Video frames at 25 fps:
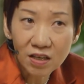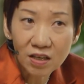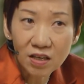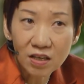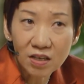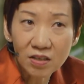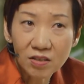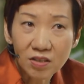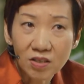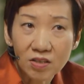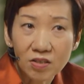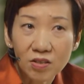
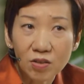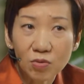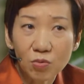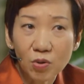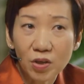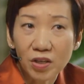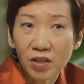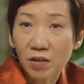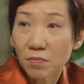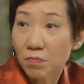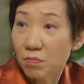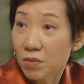嗯，其实
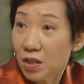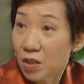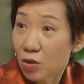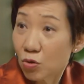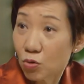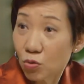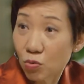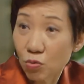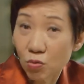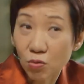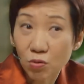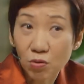对一个
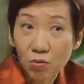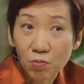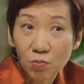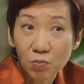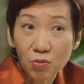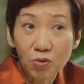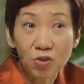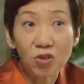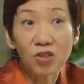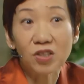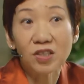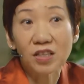民族
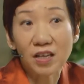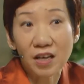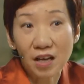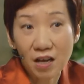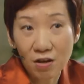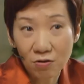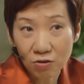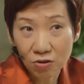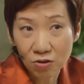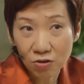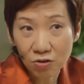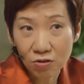不是一
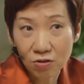件好